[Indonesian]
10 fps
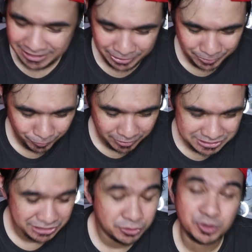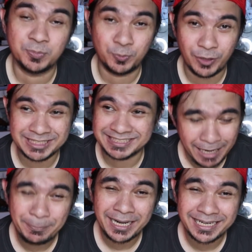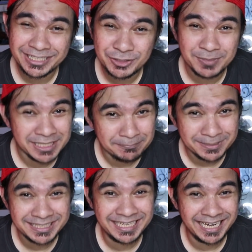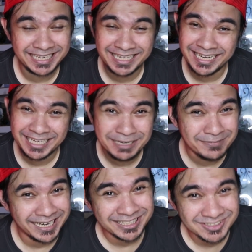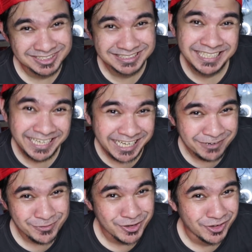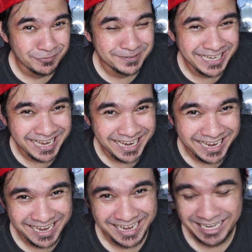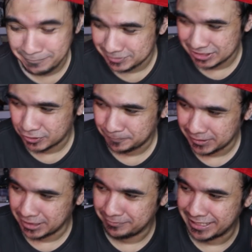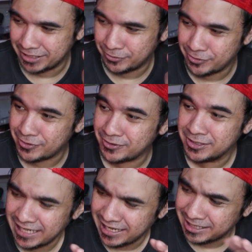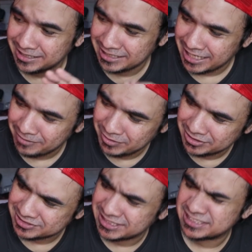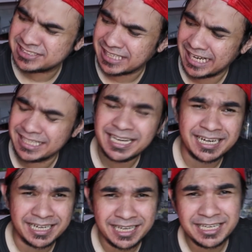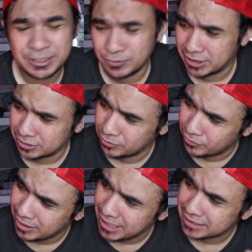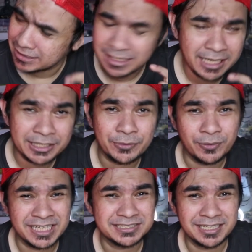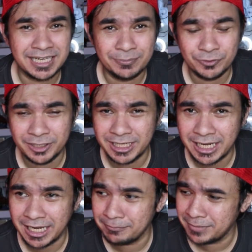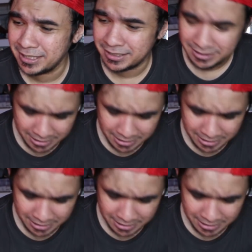Kalau gue sih cukup puas ya, apalagi cuma dapat di harga ratus ribu rupiah. Dapat satu per enam Den O yang ya minusnya standar lah ya di kulit doang. Tadi artikulasi alhamdulillah aman,